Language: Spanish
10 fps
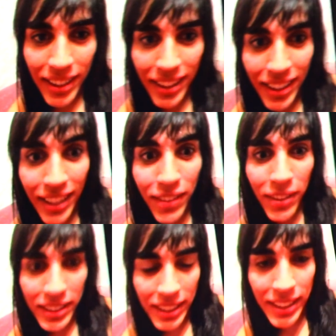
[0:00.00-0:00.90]
que no
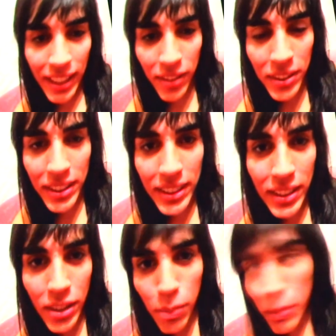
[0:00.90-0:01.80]
existe. Entonces es
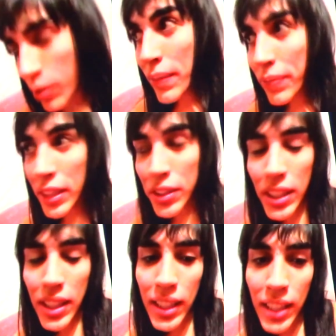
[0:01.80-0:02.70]
como, de eso se
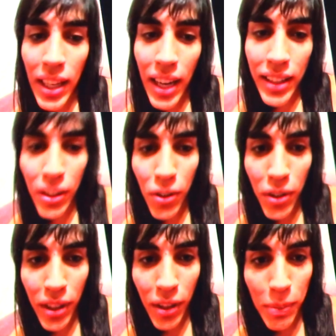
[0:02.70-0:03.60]
trata el arte, yo
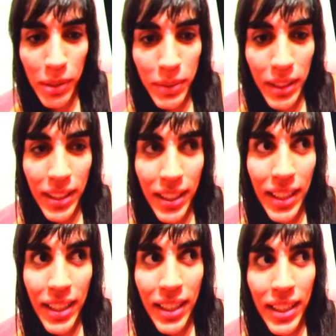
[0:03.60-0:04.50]
creo, más bien
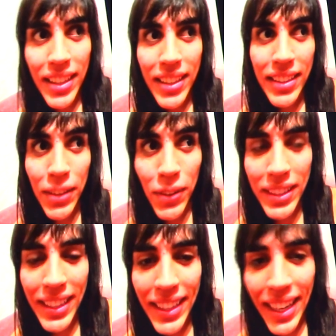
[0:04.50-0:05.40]
de, no
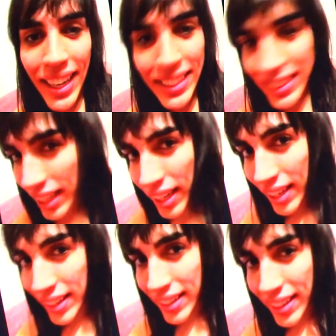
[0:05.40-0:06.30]
entender la cien,
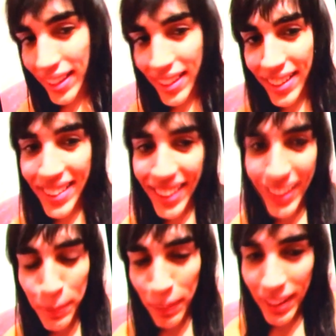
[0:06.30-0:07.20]
de,
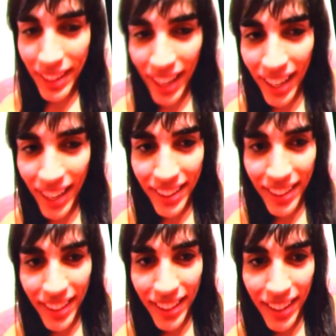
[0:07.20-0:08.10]
respetar,
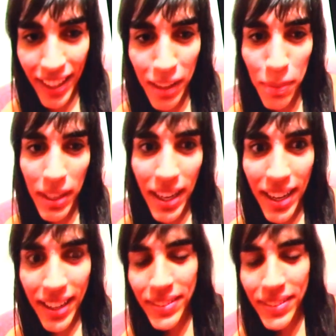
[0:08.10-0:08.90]
de admirar.